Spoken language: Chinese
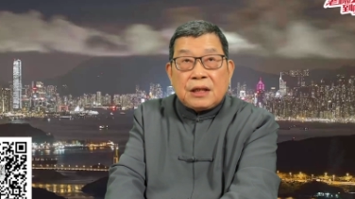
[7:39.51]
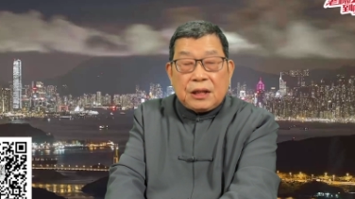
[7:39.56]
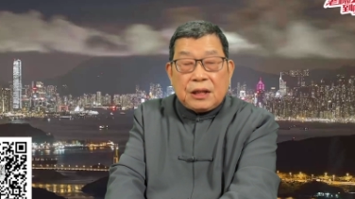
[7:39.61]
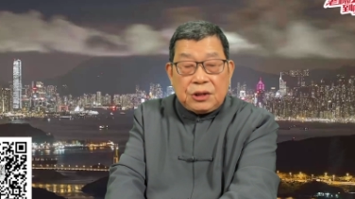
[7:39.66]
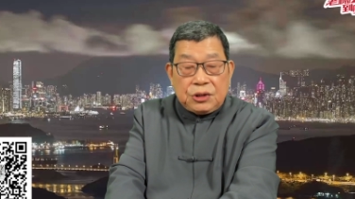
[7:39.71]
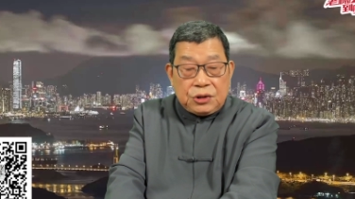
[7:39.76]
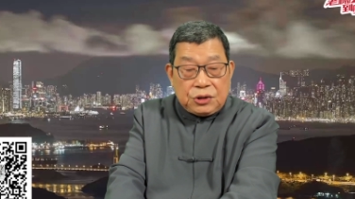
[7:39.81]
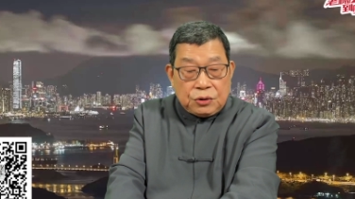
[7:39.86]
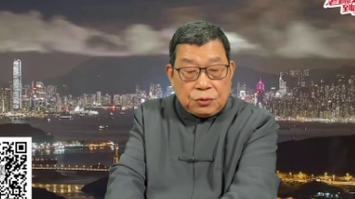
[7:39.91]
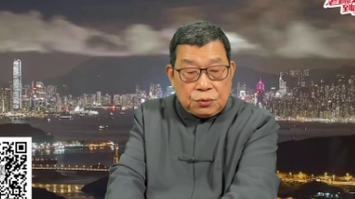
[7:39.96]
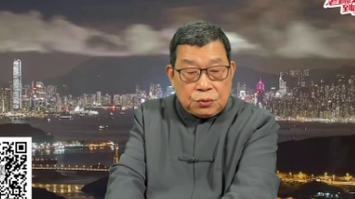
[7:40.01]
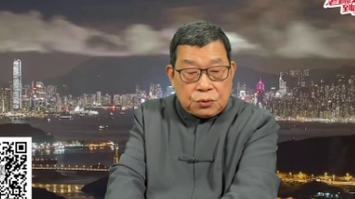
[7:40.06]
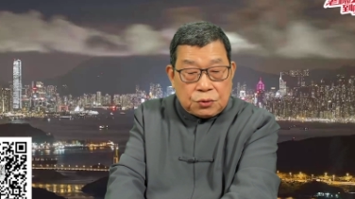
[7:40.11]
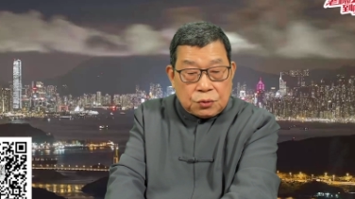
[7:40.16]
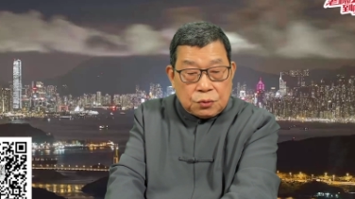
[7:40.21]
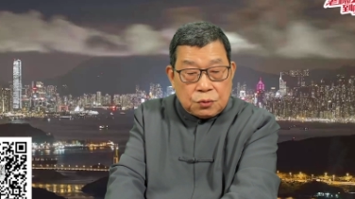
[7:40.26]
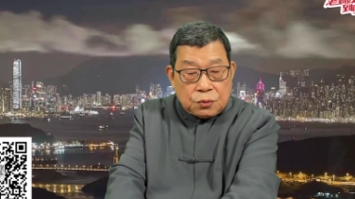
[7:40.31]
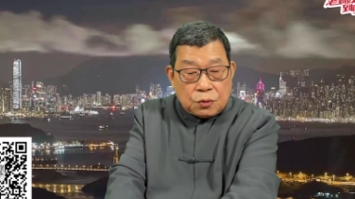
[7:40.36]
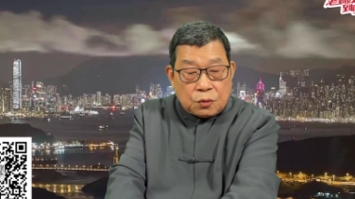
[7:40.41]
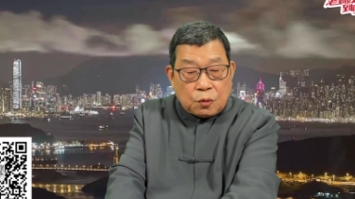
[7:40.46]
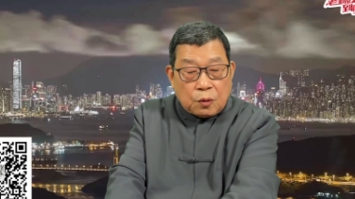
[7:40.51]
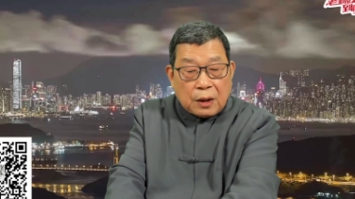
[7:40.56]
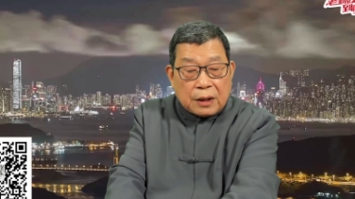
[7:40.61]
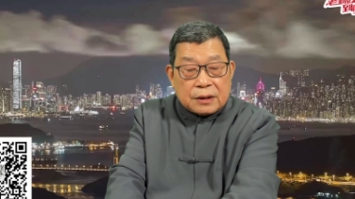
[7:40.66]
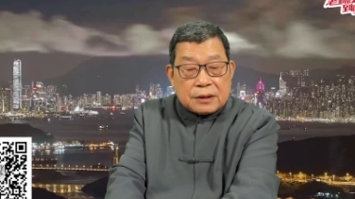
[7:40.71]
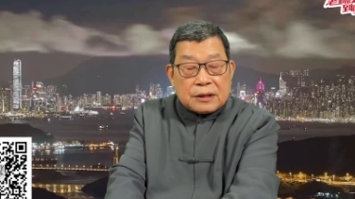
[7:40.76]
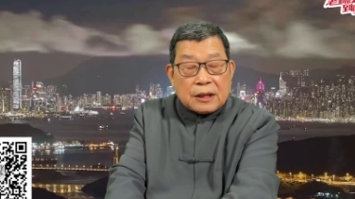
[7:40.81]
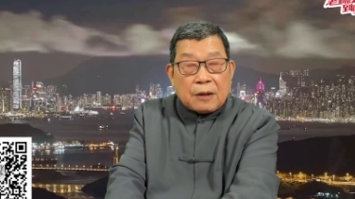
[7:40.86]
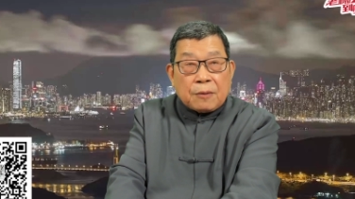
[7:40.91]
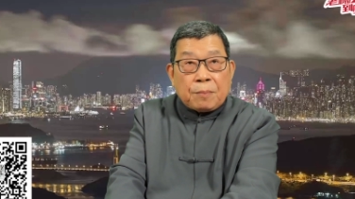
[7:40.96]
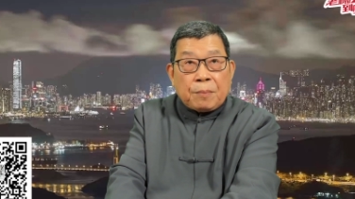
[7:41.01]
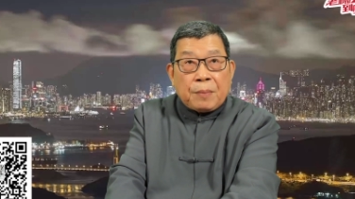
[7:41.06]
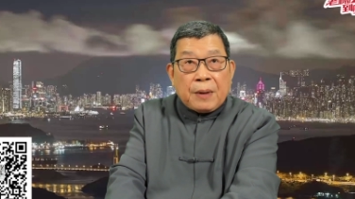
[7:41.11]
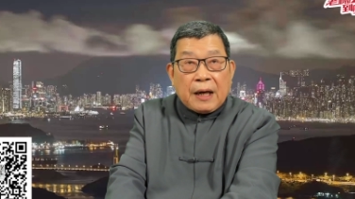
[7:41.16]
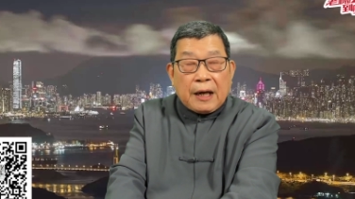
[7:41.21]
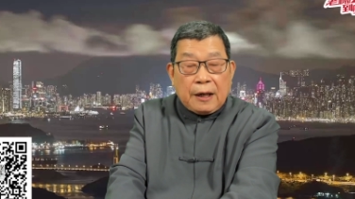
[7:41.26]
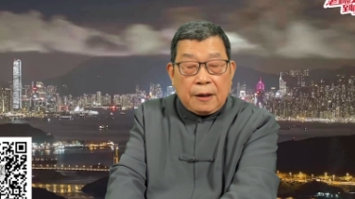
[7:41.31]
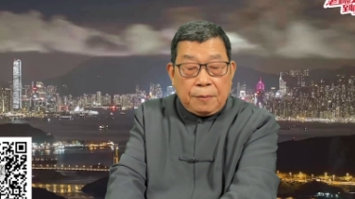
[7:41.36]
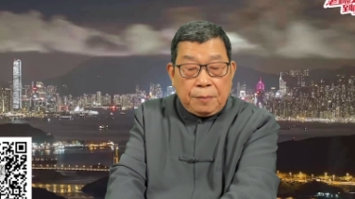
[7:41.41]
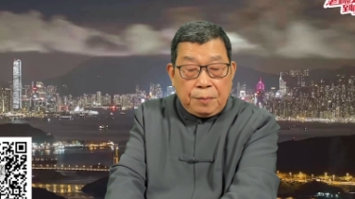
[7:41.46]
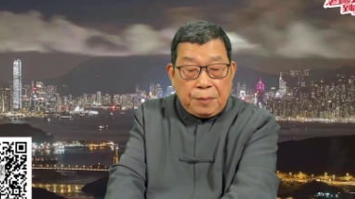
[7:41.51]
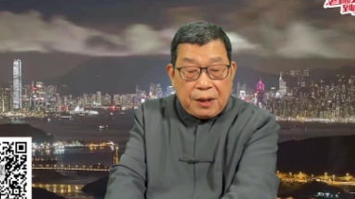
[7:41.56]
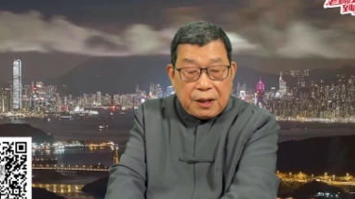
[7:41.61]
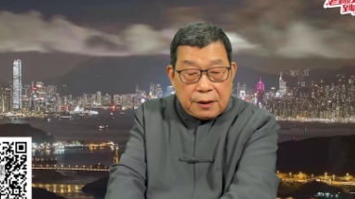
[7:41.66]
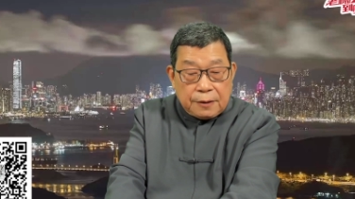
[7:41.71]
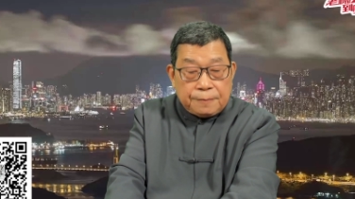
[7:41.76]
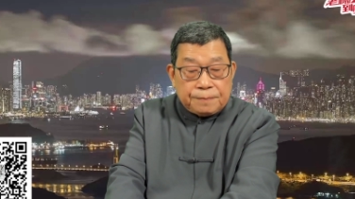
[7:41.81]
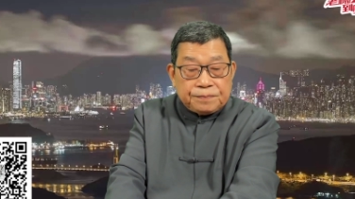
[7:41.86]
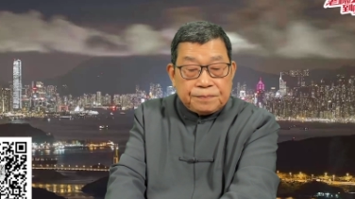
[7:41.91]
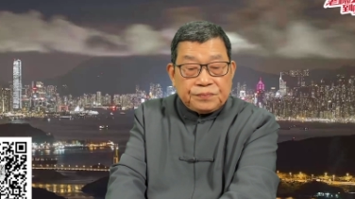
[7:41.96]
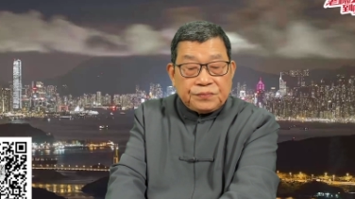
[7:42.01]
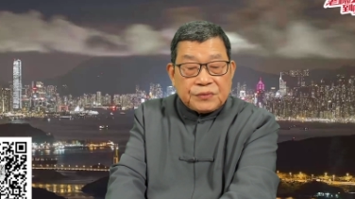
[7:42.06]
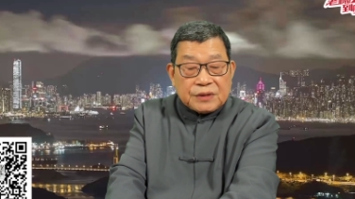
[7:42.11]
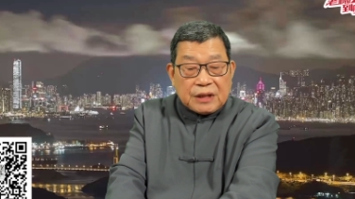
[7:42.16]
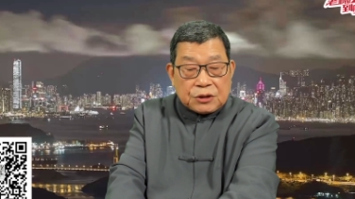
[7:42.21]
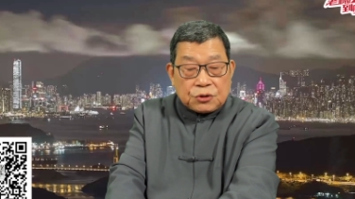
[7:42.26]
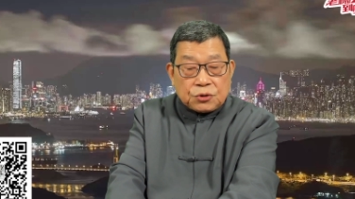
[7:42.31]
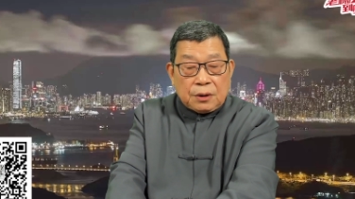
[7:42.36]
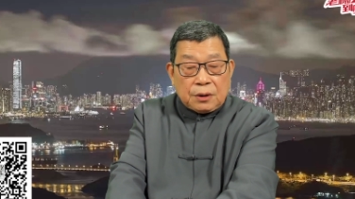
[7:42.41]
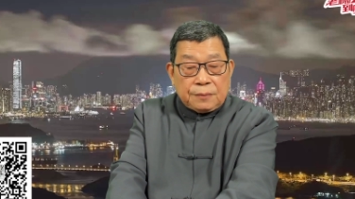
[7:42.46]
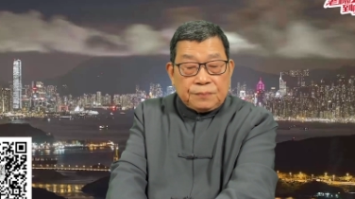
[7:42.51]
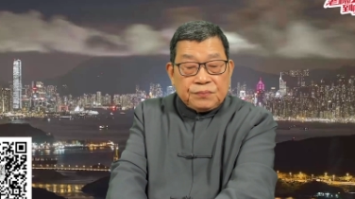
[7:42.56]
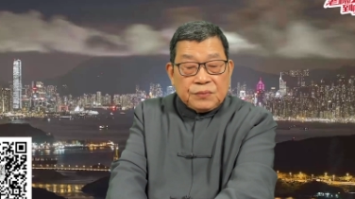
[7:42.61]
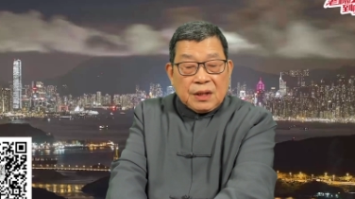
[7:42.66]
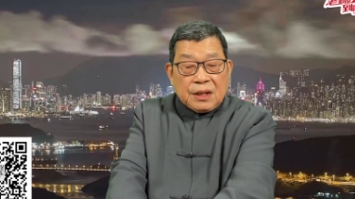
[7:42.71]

研究主管叫庞明，他说，